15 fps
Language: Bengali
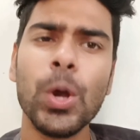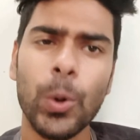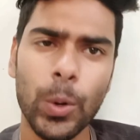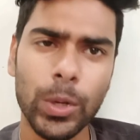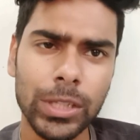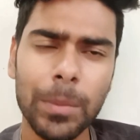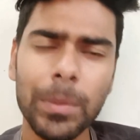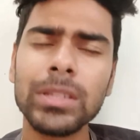
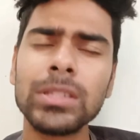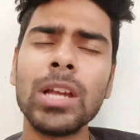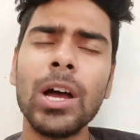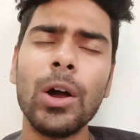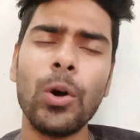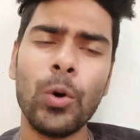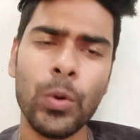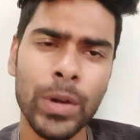কথাবার্তা
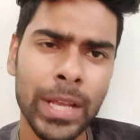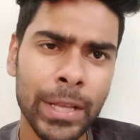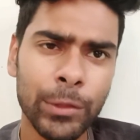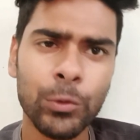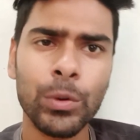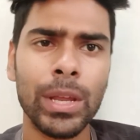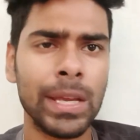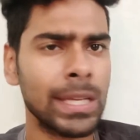অনেক
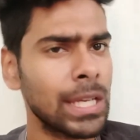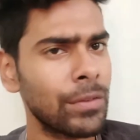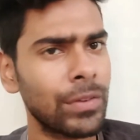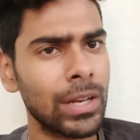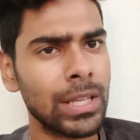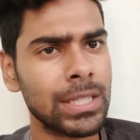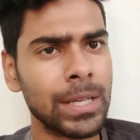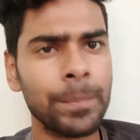দূর এগিয়ে
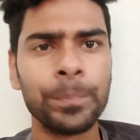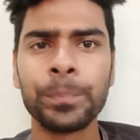ফেলেছে